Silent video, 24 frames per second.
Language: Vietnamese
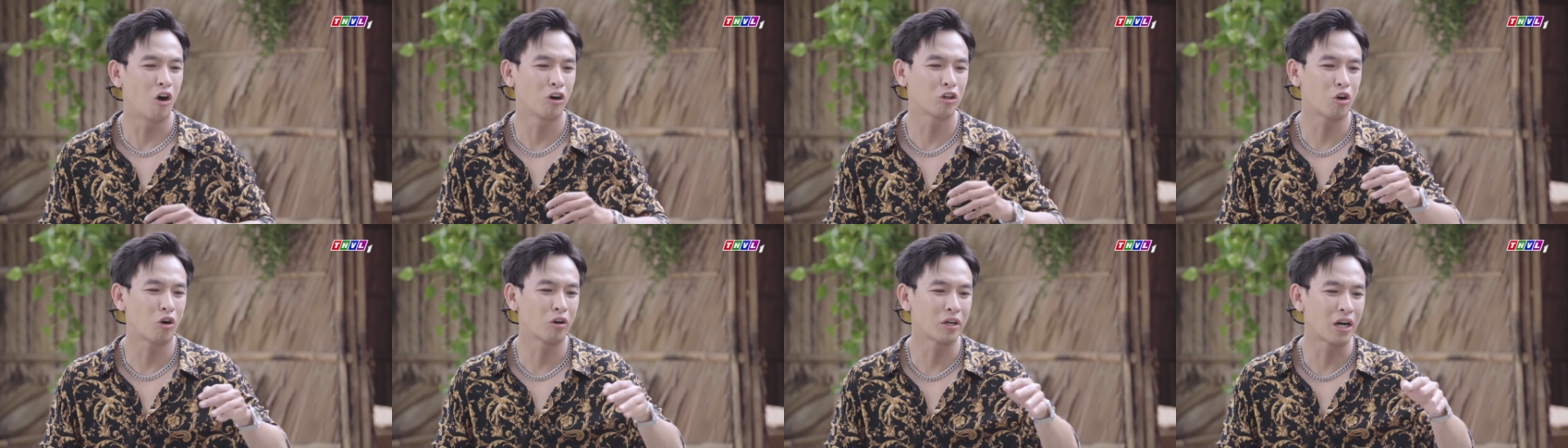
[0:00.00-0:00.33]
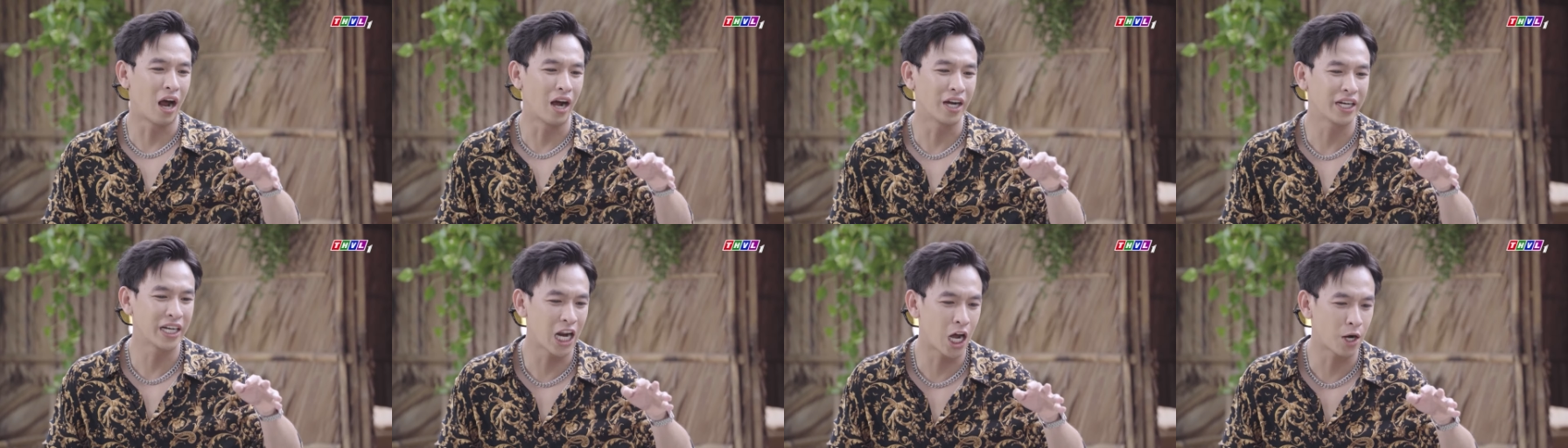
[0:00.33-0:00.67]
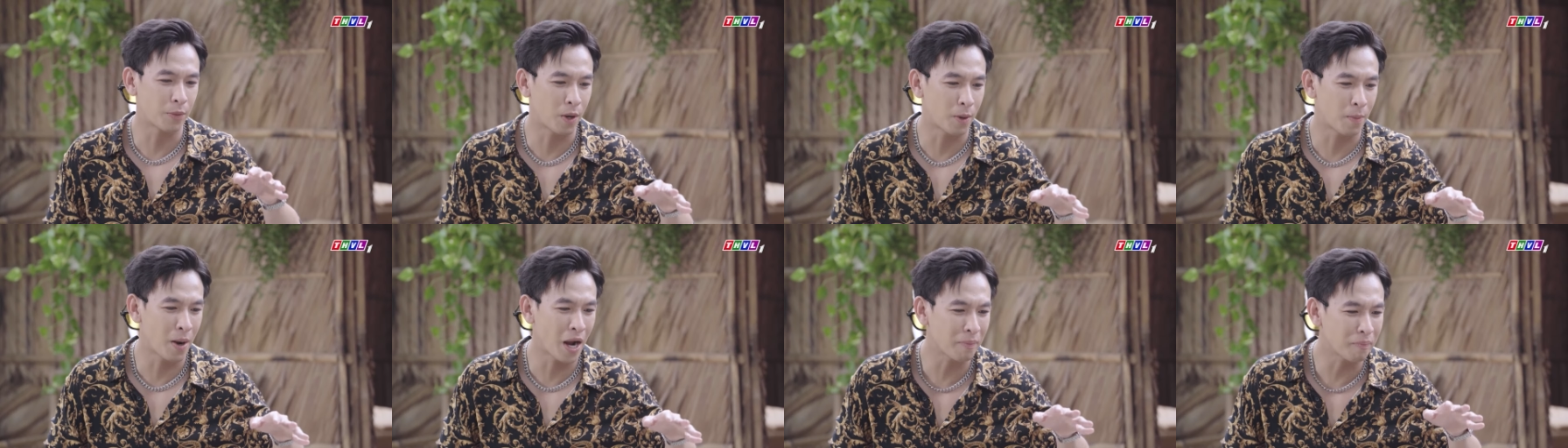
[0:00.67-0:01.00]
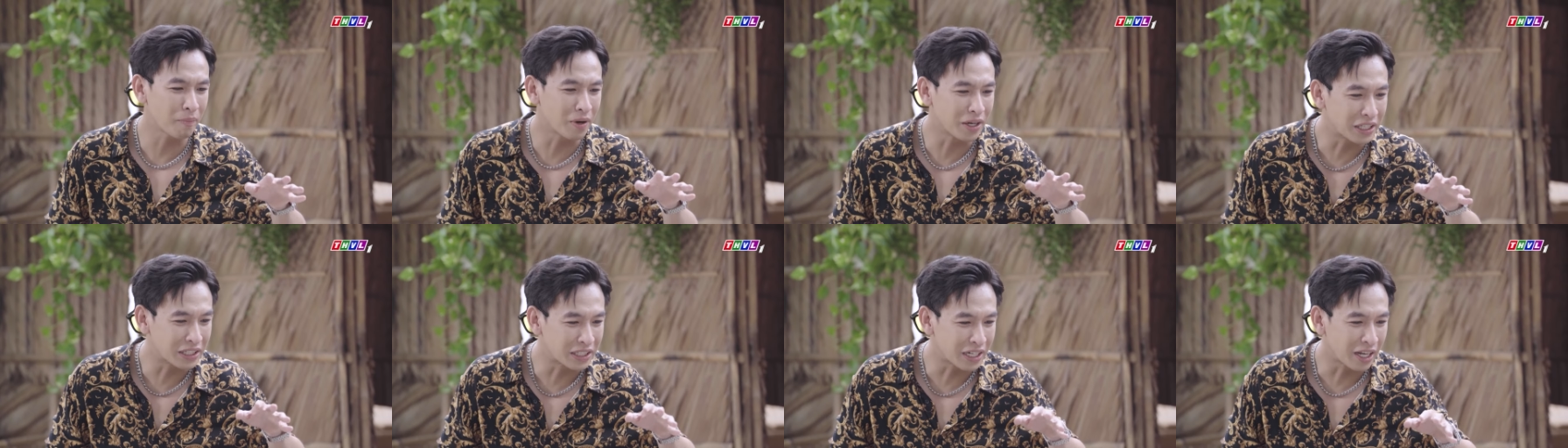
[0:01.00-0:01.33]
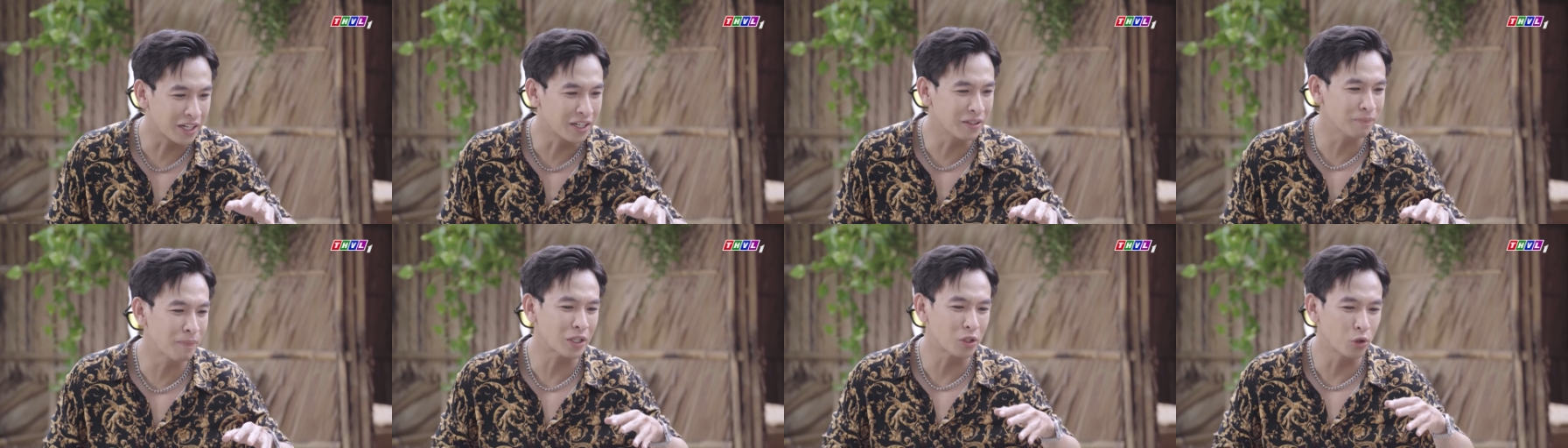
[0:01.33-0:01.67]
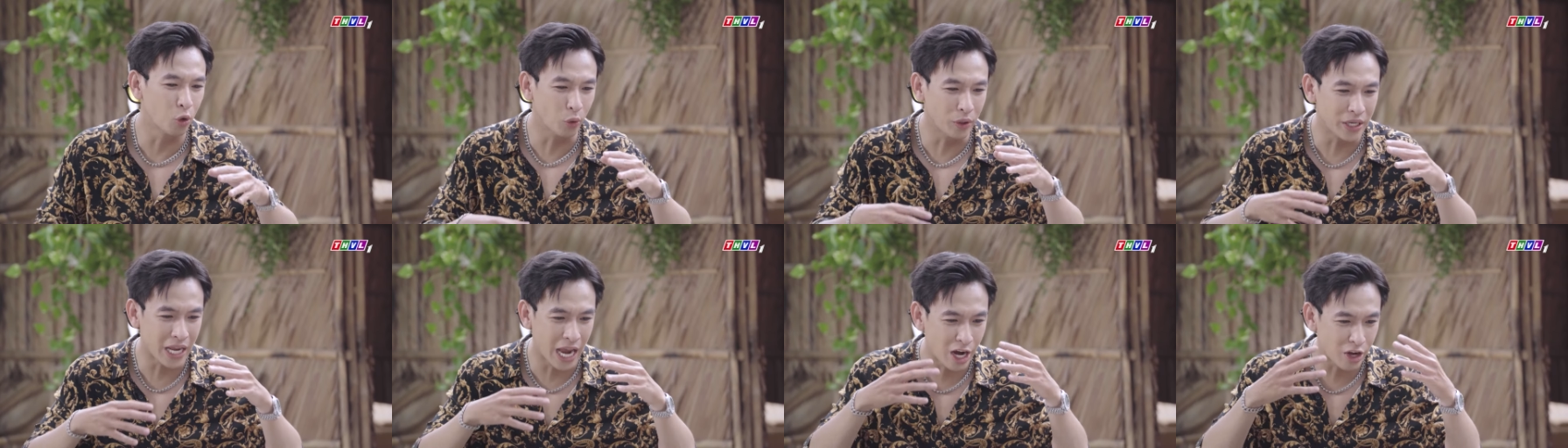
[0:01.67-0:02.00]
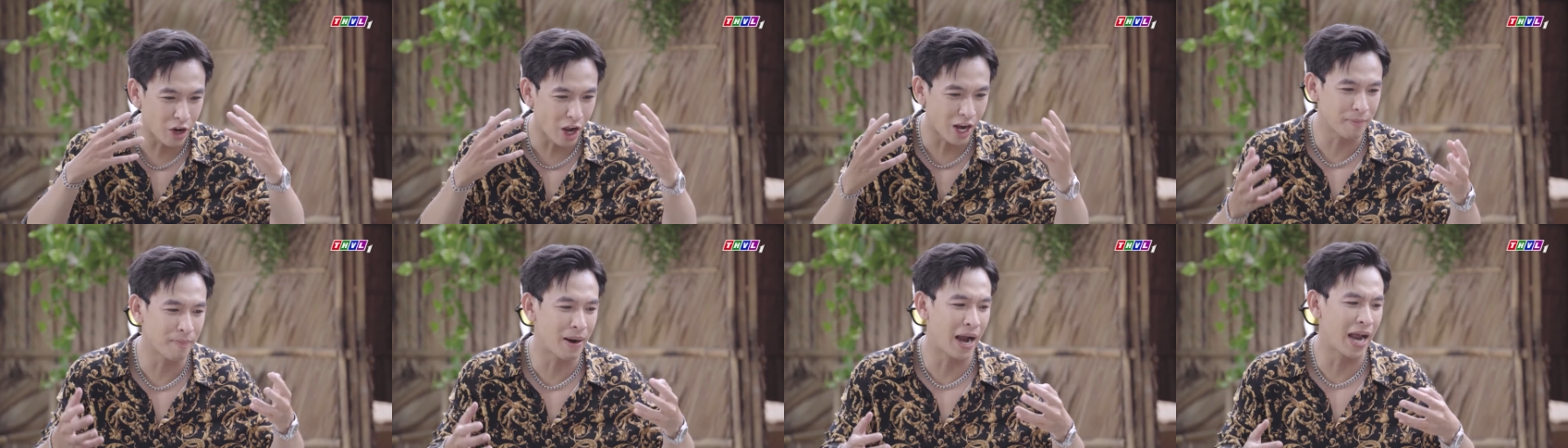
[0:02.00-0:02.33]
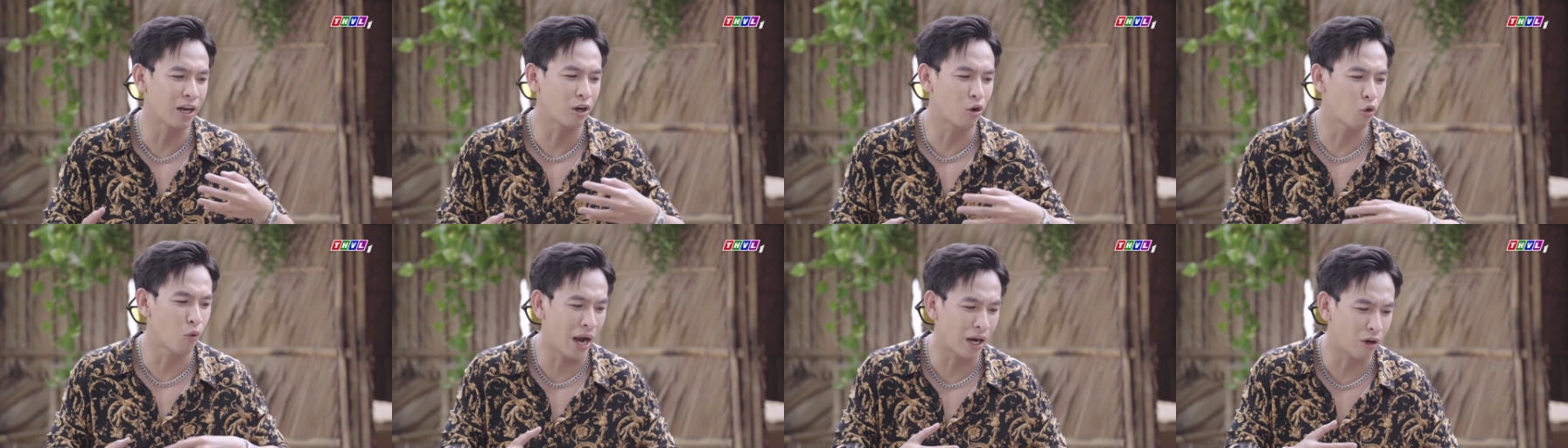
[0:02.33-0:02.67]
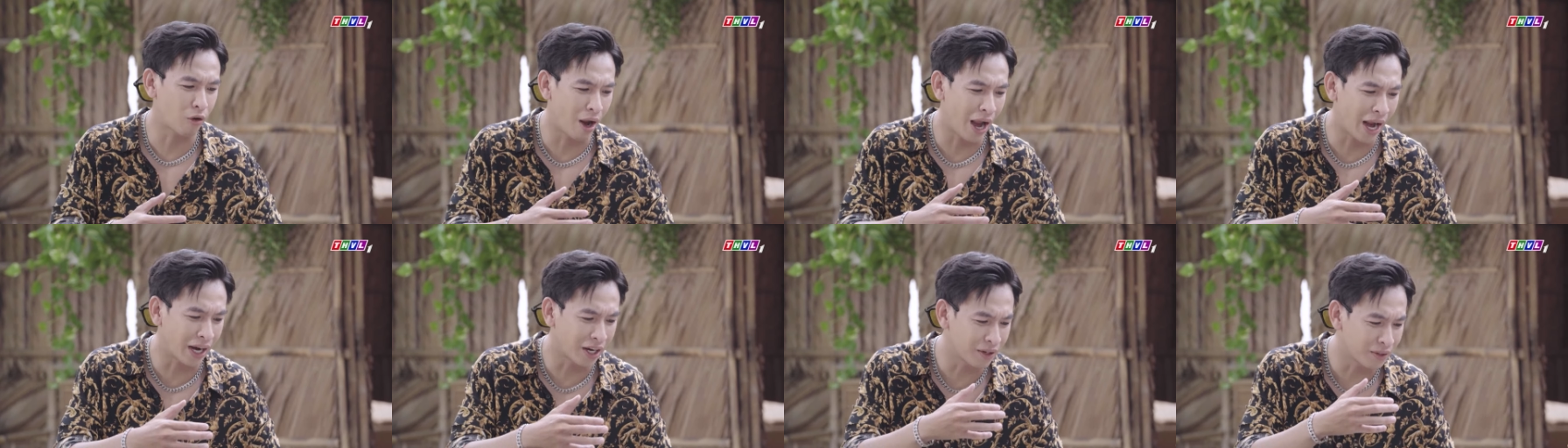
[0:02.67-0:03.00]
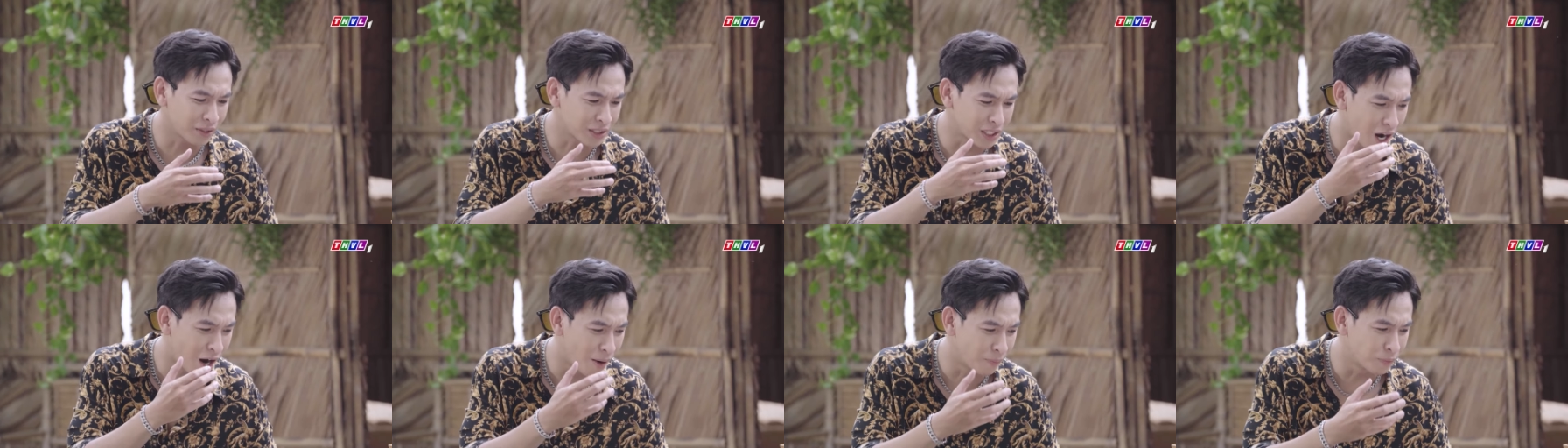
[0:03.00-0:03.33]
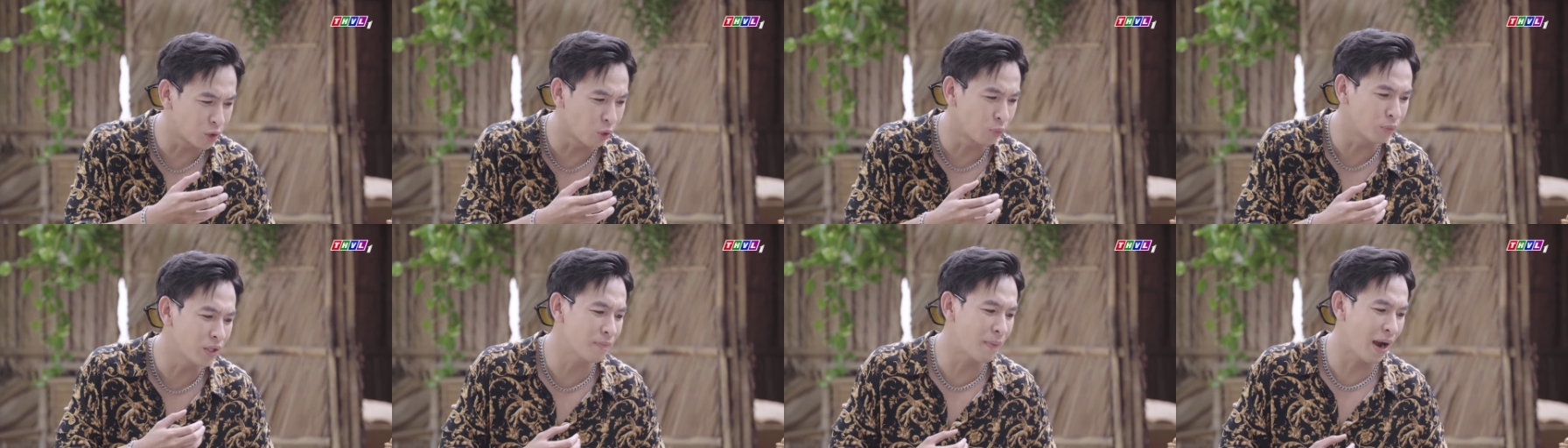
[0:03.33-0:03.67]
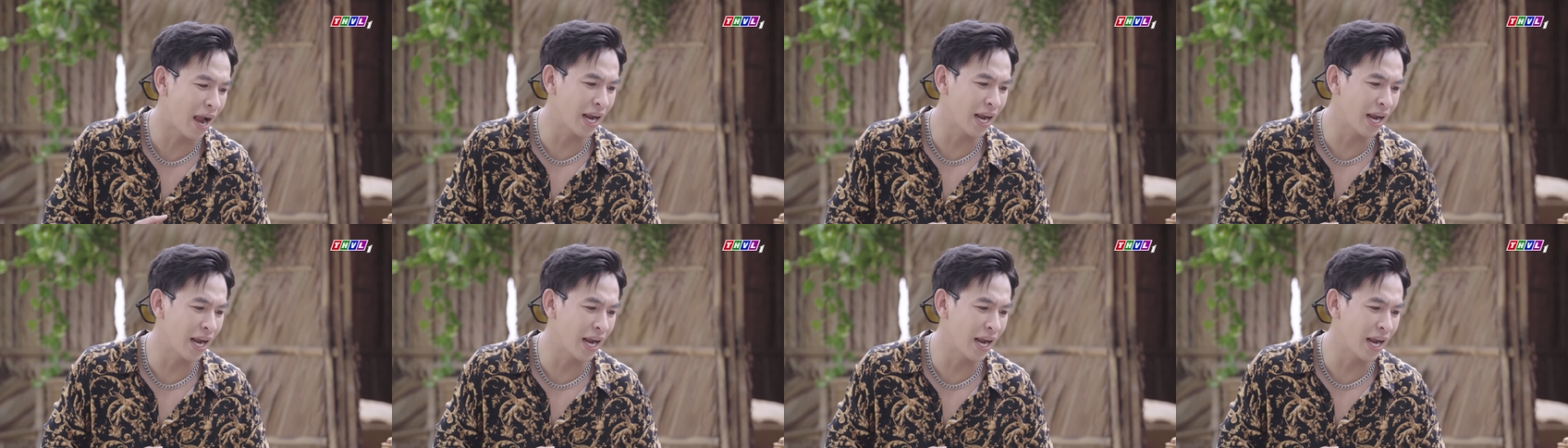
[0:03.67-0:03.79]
thôi con đợi khi nào mà bác bình tĩnh bác vui vẻ thoải mái con qua con ăn cơm chung với